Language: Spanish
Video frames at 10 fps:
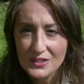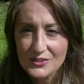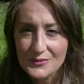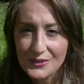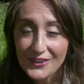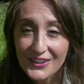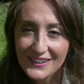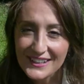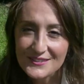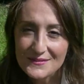un beso muy
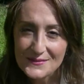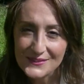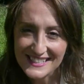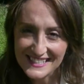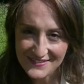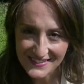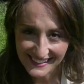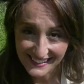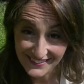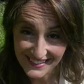gordo, que nos vemos la
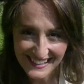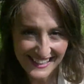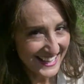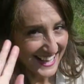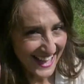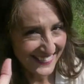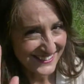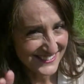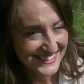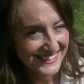semana que viene.
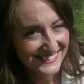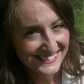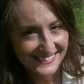Adiós.